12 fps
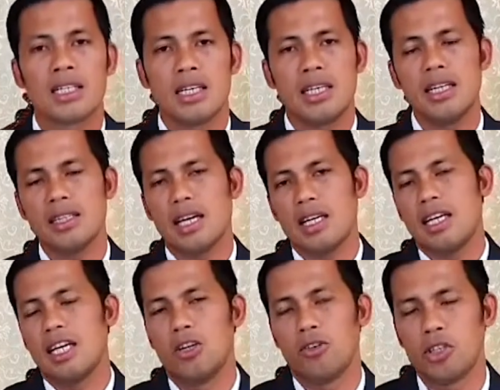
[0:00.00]
Ang
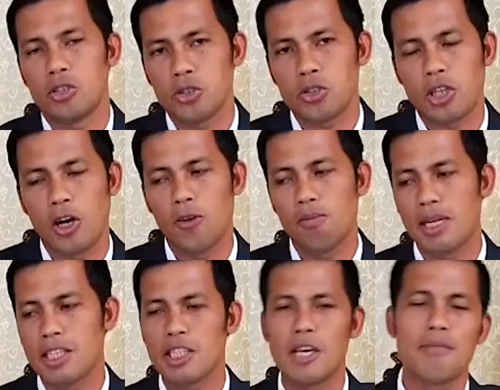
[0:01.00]
nakita ni Ginoong Isos
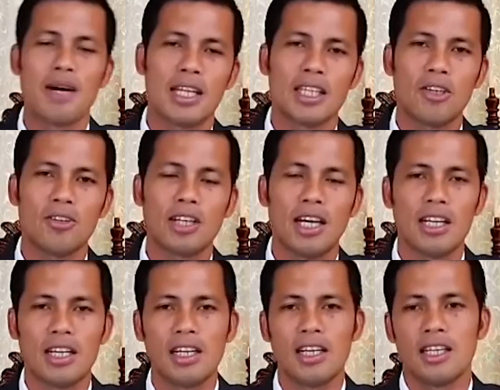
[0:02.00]
kauban sa iyang mga
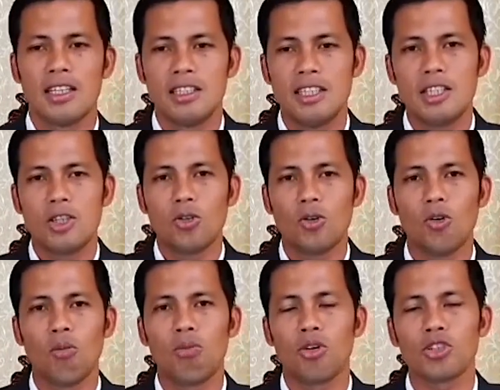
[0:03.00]
tinunan,
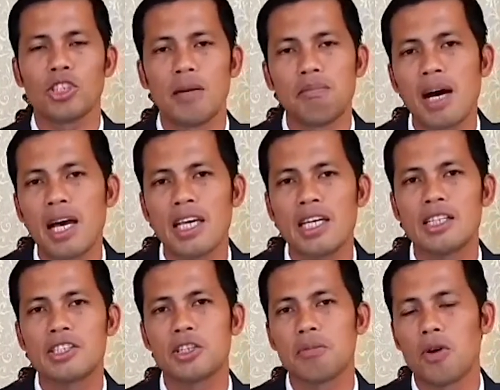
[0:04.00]
didto ubos nga
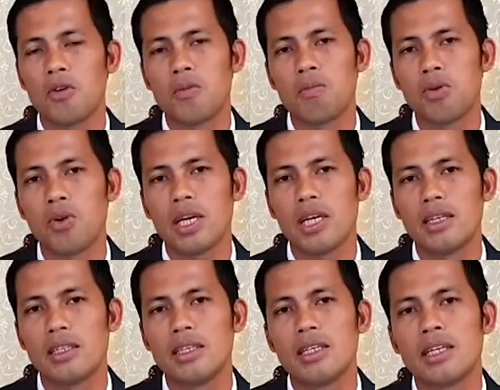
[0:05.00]
bahin sa maong
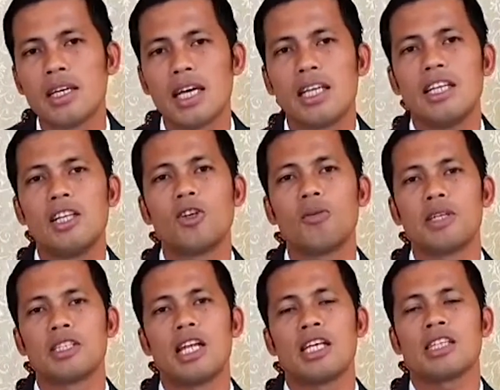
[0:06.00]
bukid, kay
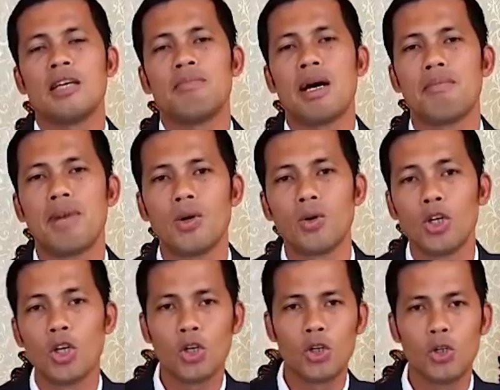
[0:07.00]
didto man sila sa
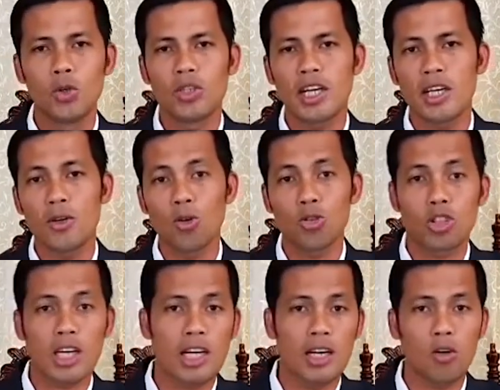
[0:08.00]
ibabaw, dunay
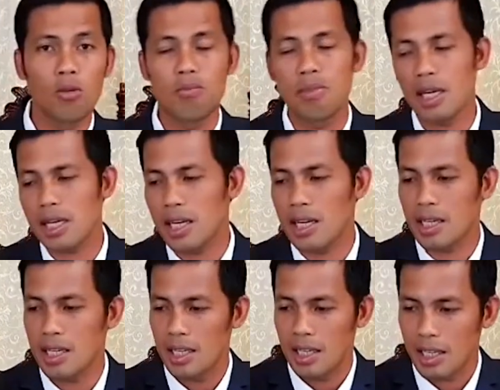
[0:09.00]
usa ka
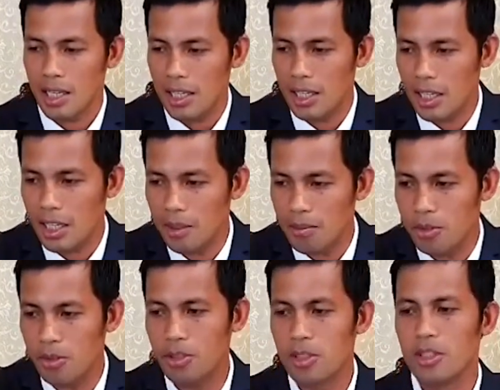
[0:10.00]
kumbira nga
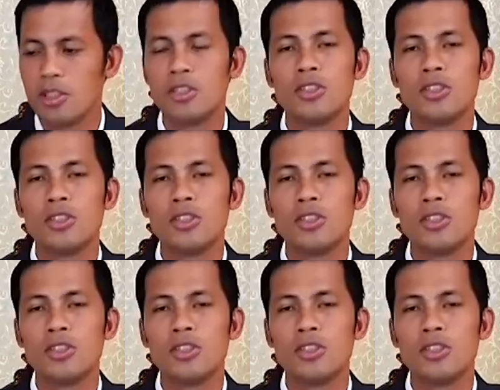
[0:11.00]
ginahimo,